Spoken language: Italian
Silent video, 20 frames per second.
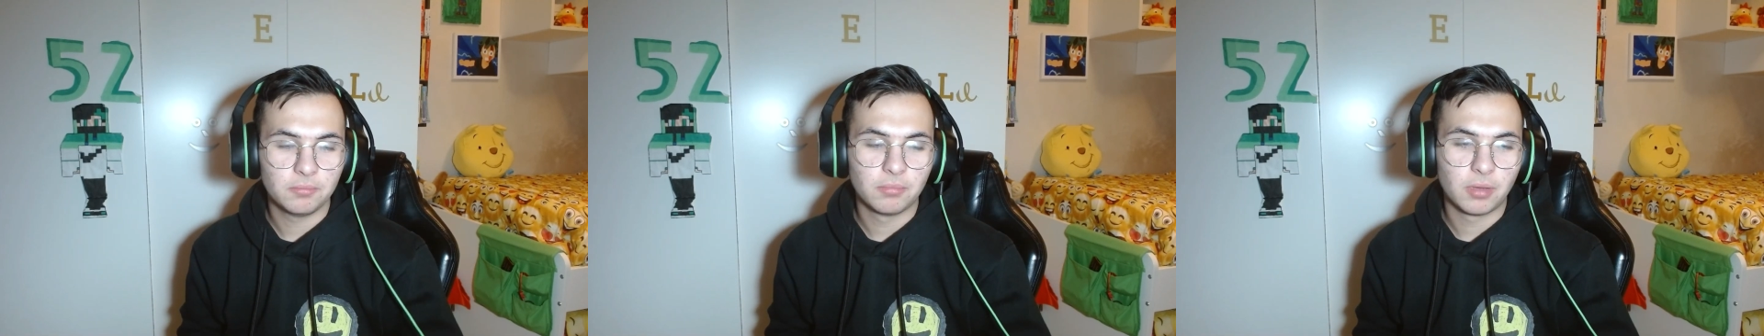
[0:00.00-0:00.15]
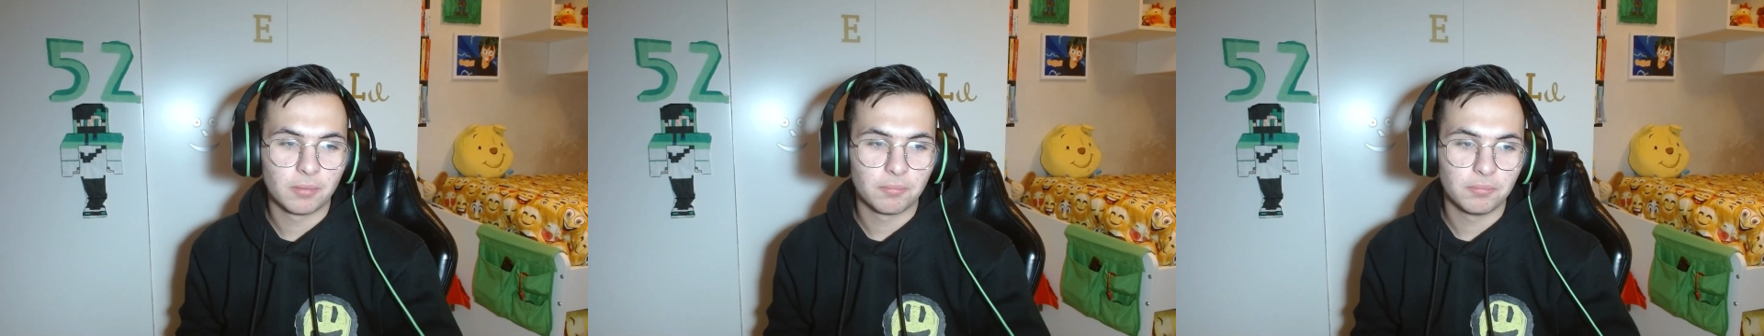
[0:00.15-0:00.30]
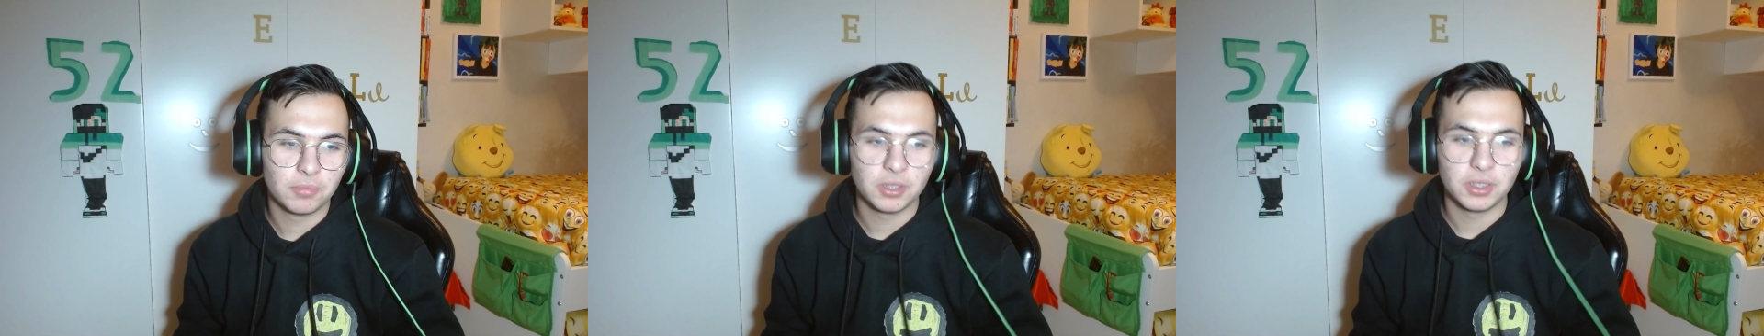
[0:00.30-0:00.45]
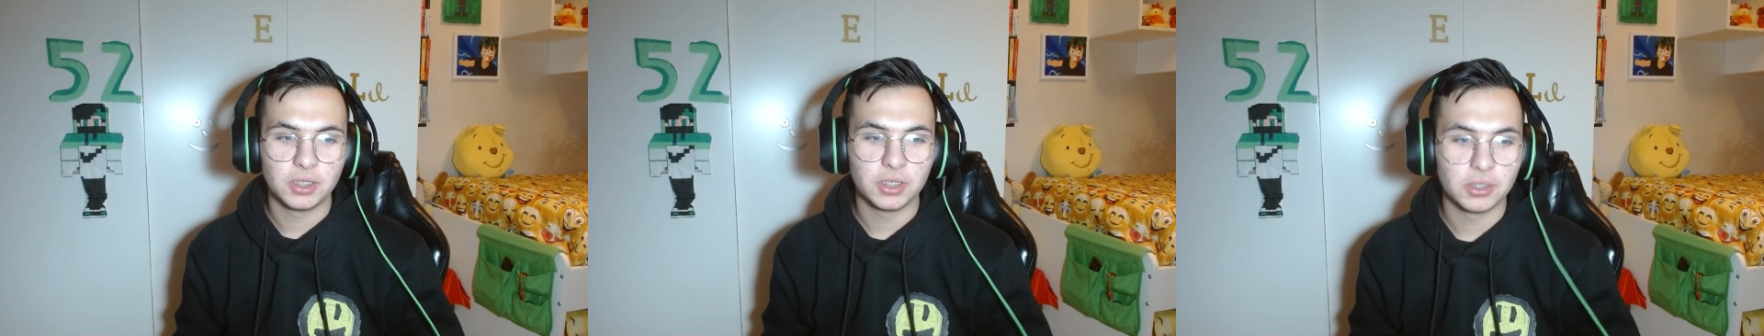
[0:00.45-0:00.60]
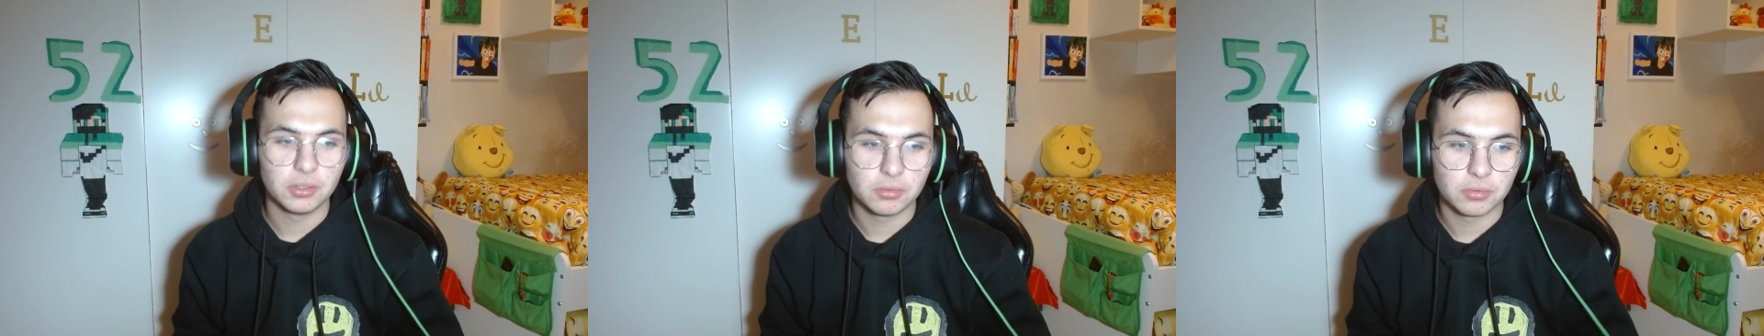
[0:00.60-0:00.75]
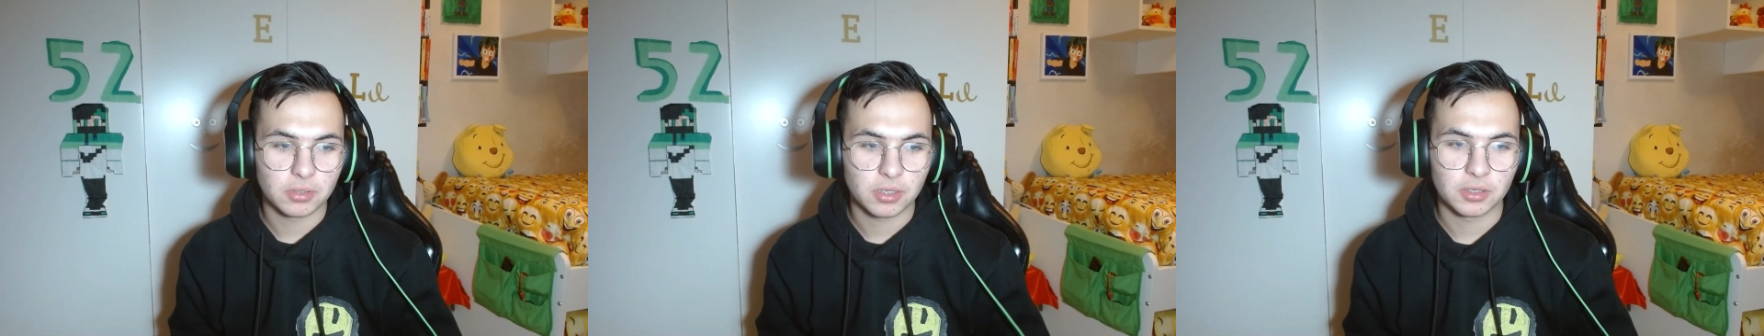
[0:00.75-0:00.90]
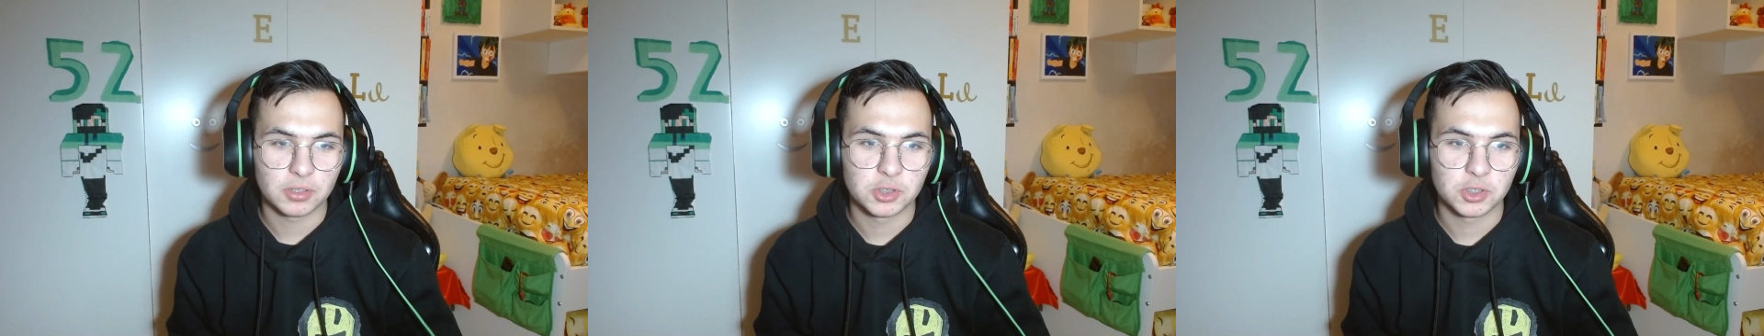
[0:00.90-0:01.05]

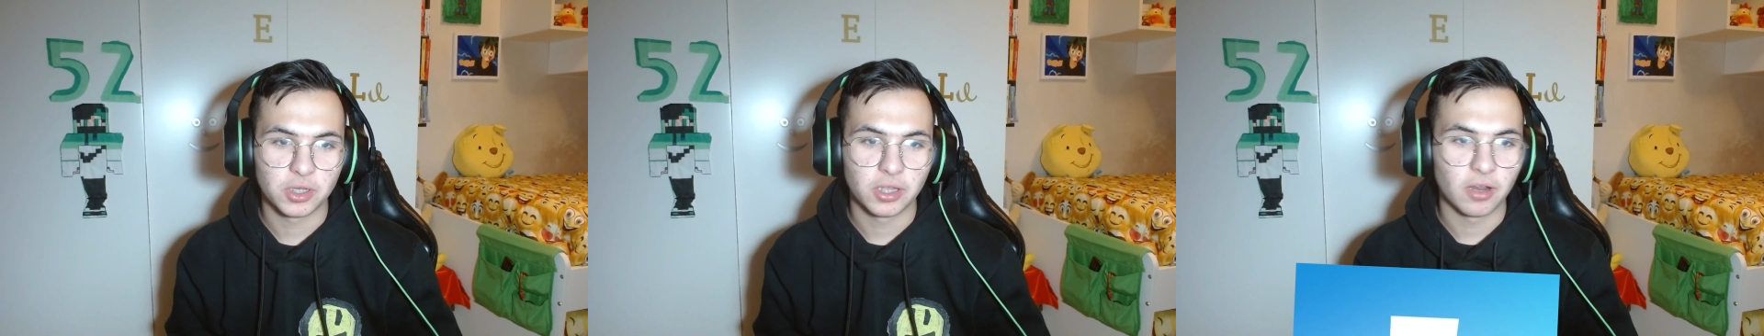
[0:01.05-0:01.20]
bambini che giocano a